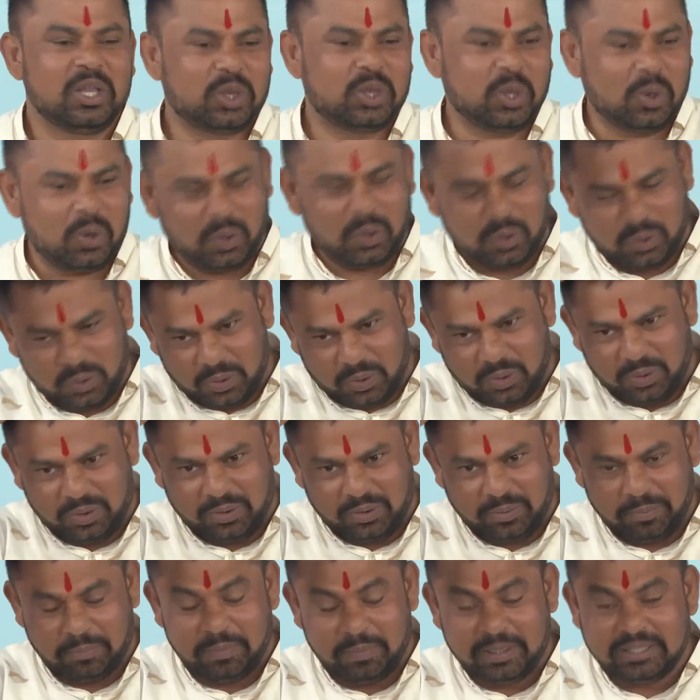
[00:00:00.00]
तो
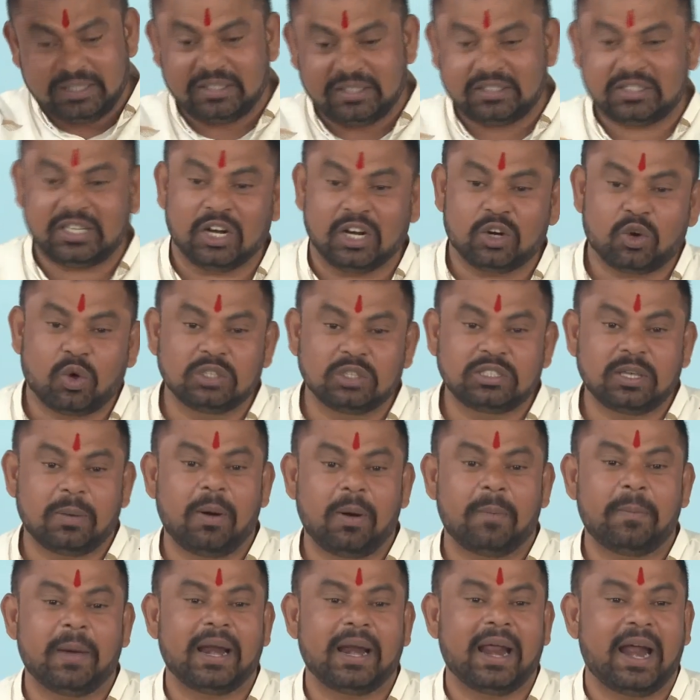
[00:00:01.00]
मजिस्ट्रेट को जब
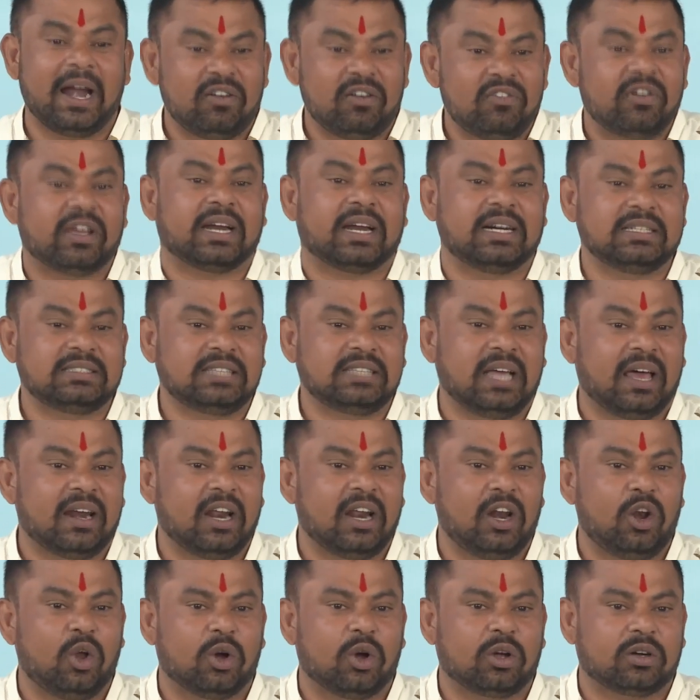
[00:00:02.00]
हमारे एडवोकेट
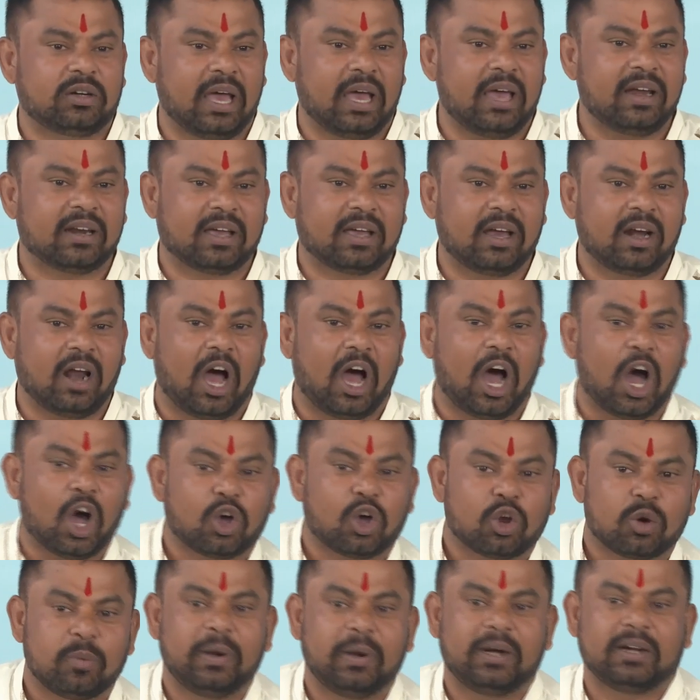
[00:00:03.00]
सारे लोग ठहर कर
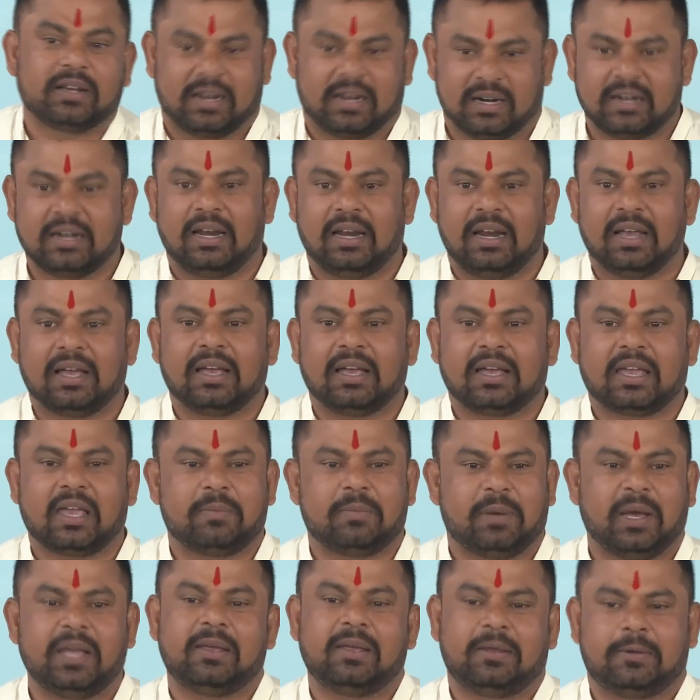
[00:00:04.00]
आर्गूमेंट करने लगे कि
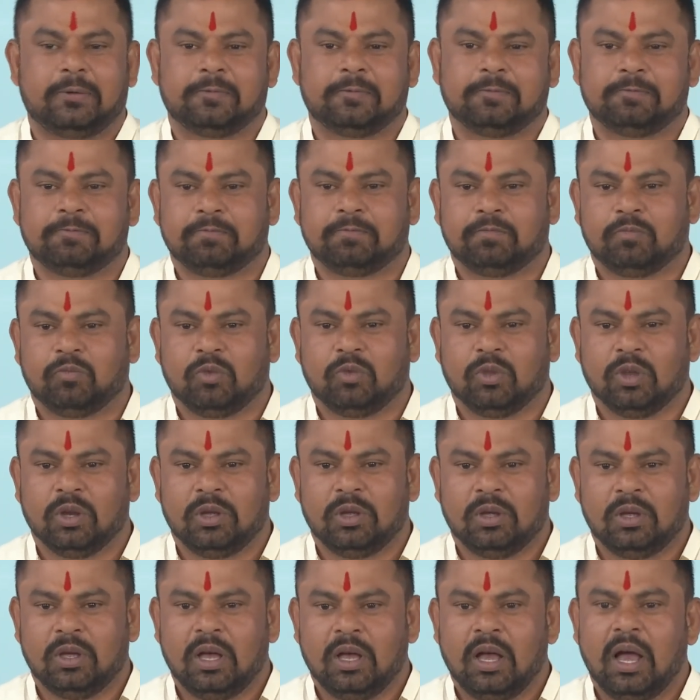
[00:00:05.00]
भाई
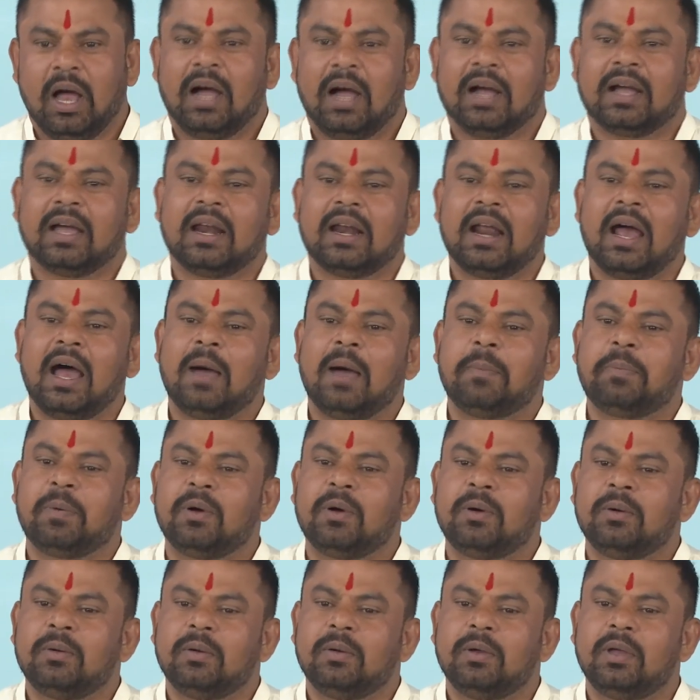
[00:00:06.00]
अगर आप
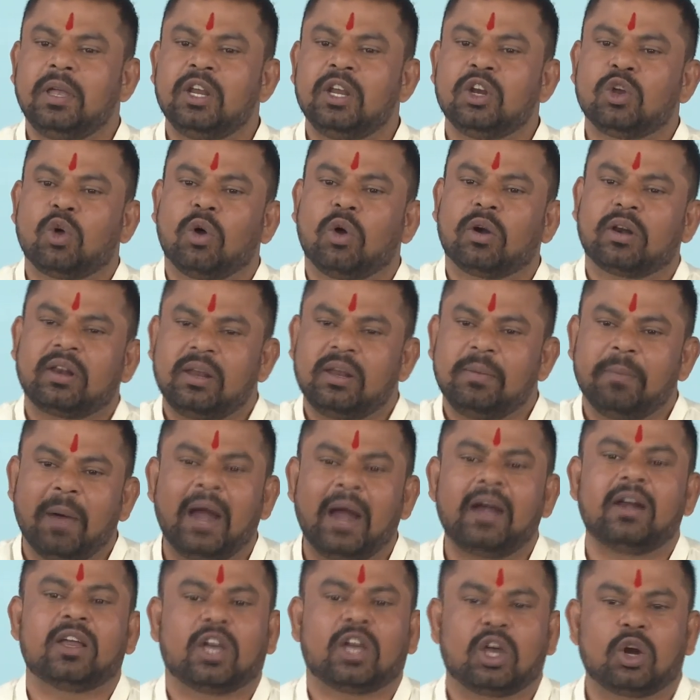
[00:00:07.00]
इनको
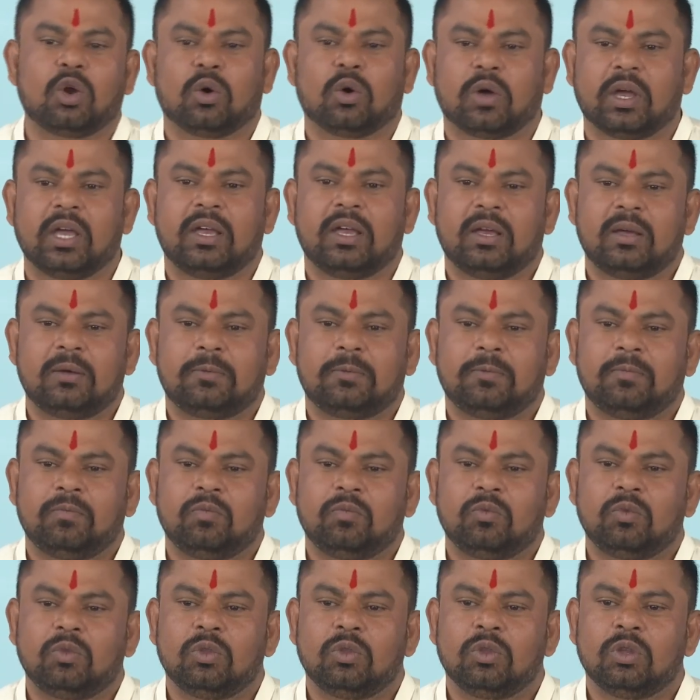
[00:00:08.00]
रिमांड करोगे
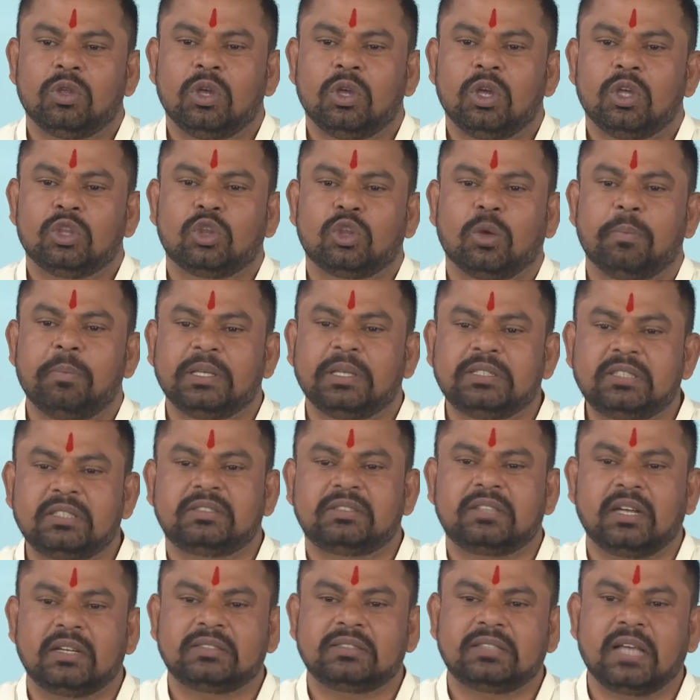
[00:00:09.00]
तो
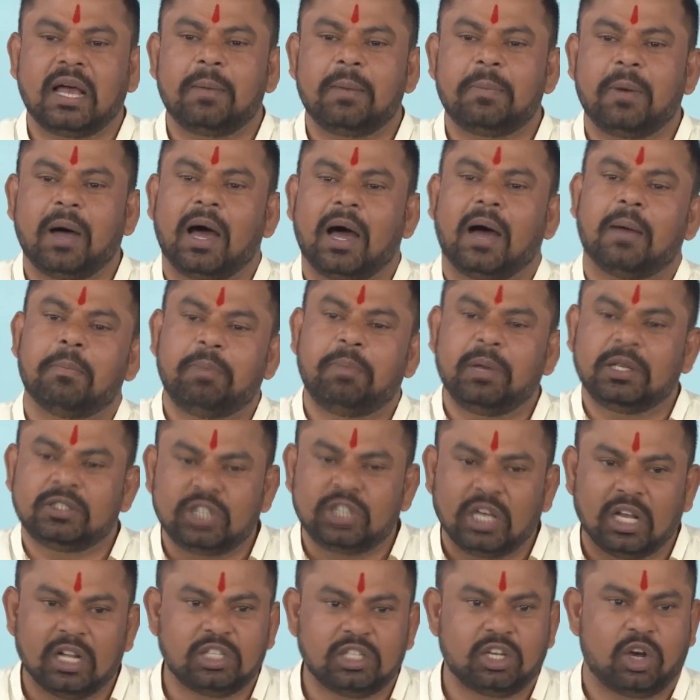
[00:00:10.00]
मजिस्ट्रेट साहब आप भी
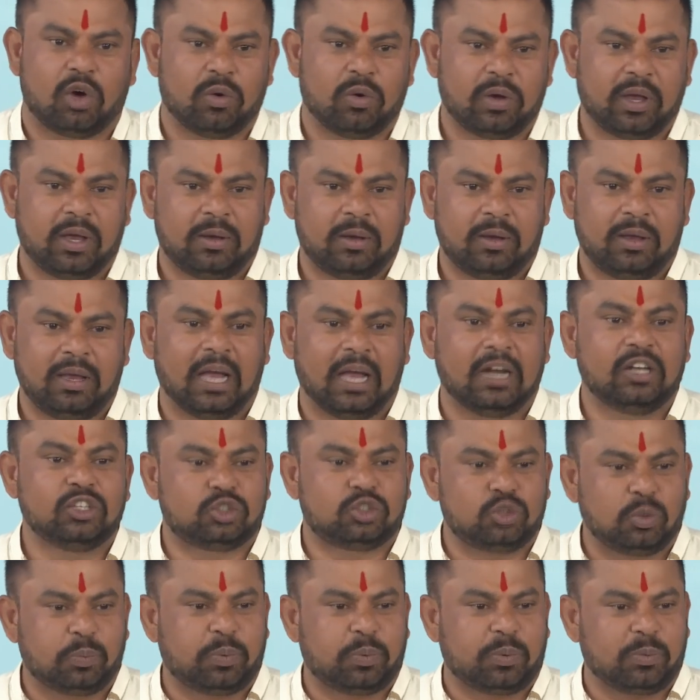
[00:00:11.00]
जेल जाओगे यानी
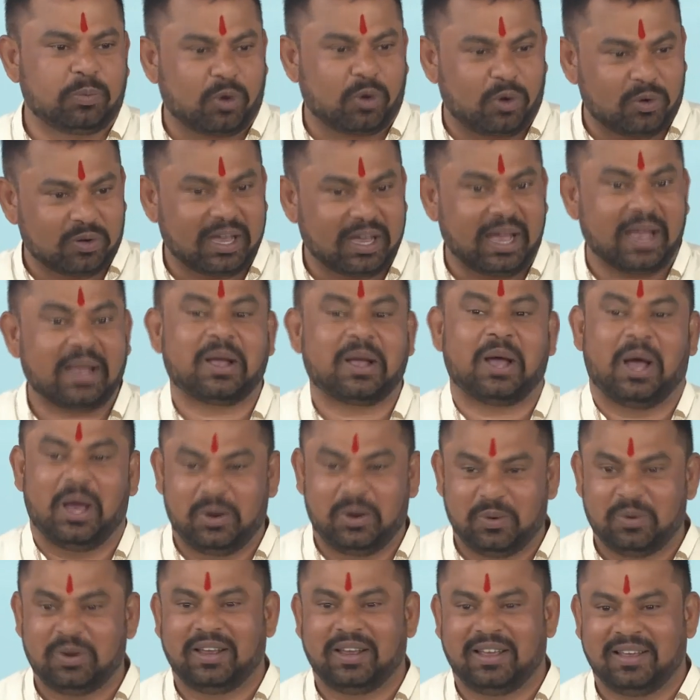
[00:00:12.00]
सुप्रीम कोर्ट का एक
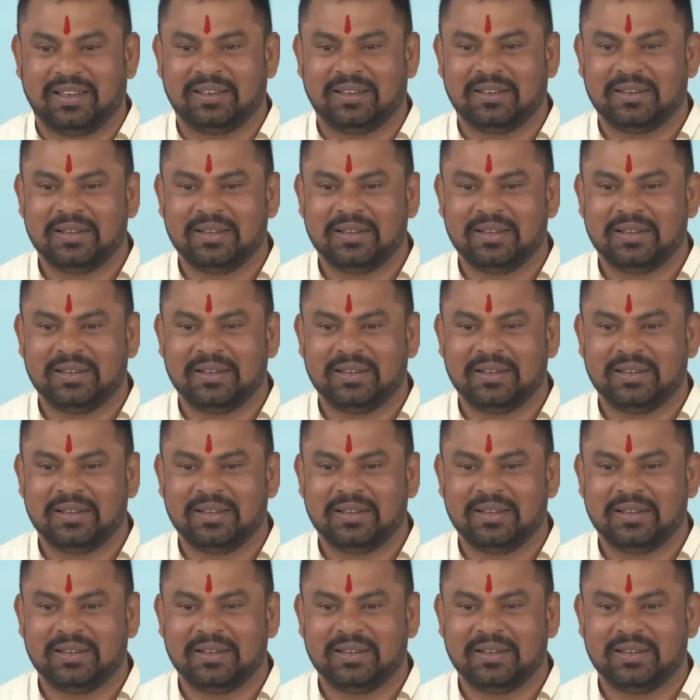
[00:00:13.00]
कानून है